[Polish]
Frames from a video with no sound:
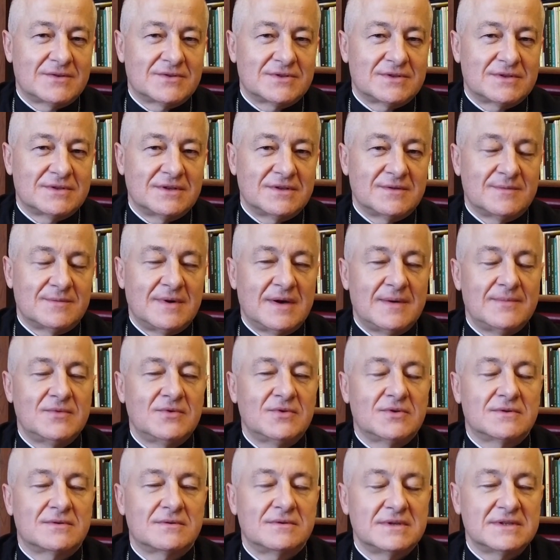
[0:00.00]
że nie
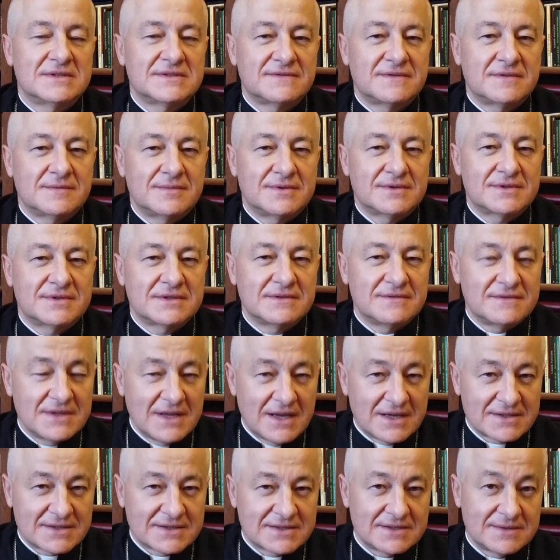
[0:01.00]
dbamy o Królestwo Boże w
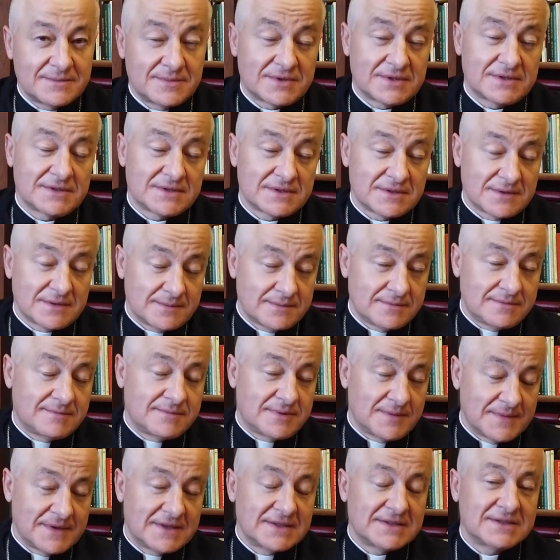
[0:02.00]
nas i przez to
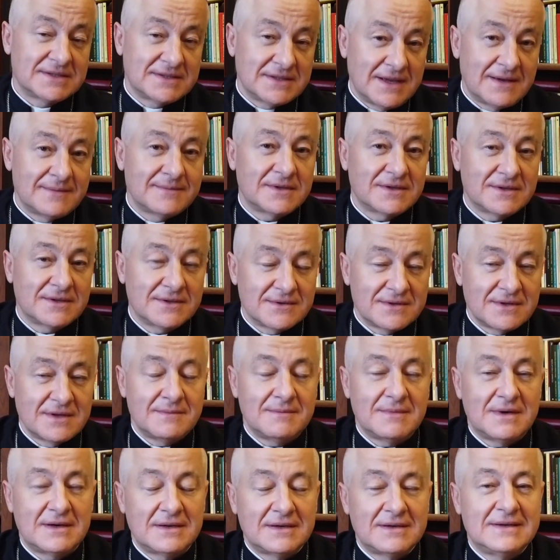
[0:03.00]
pomiędzy nami go
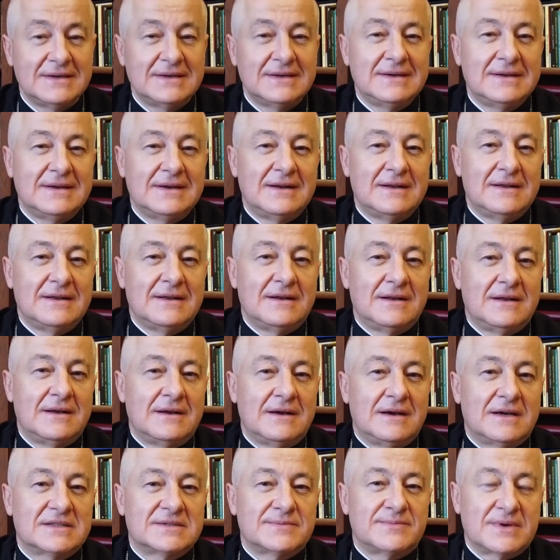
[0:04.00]
nie ma.
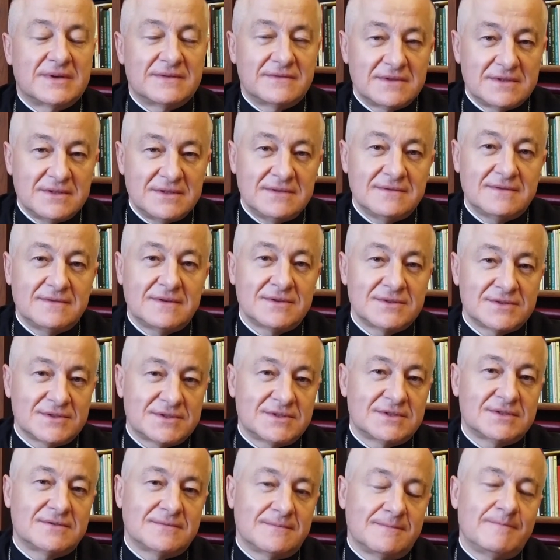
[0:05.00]
A
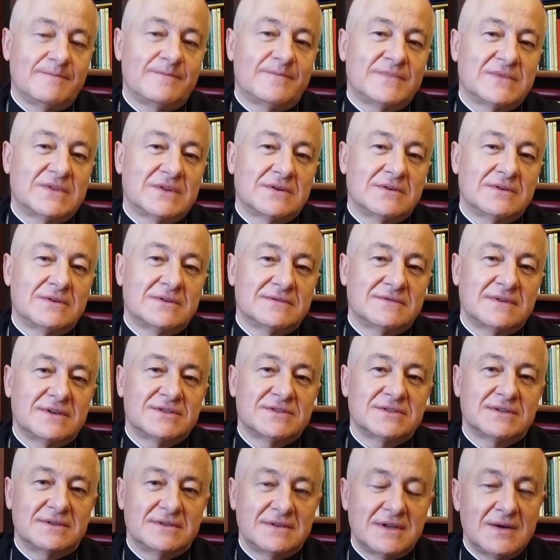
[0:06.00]
sprawiedliwość to jest
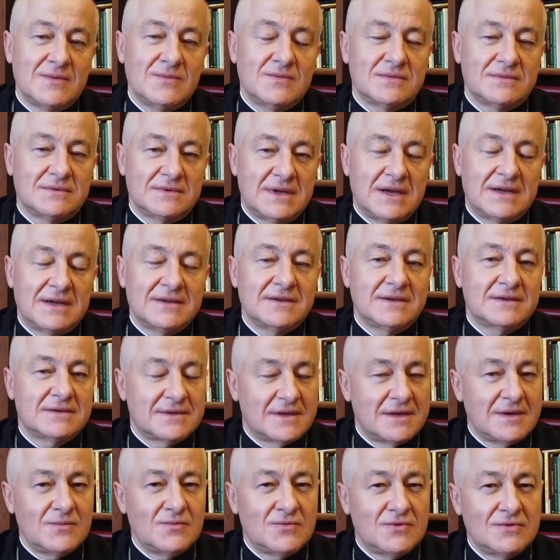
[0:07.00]
właśnie danie
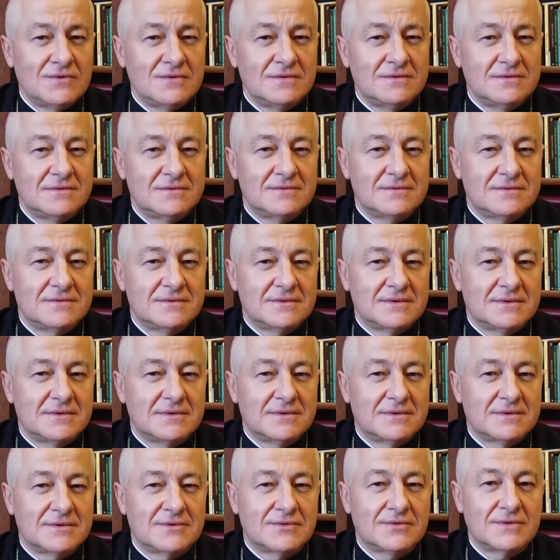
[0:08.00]
temu,
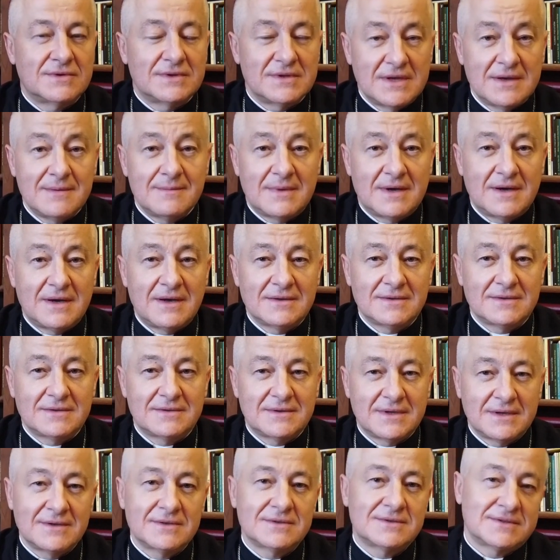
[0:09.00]
który nie ma,
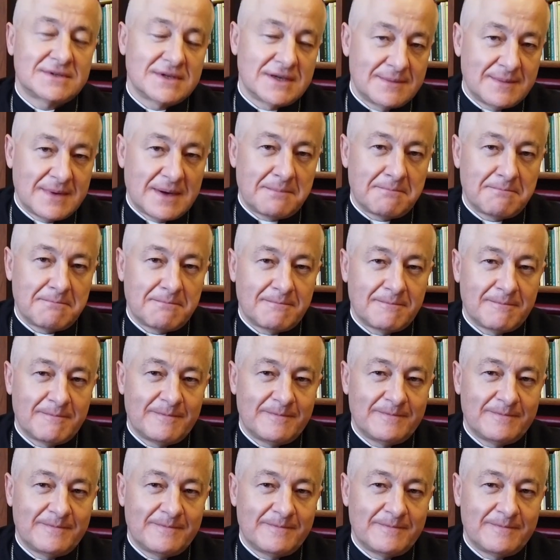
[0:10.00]
tego, co ja mam.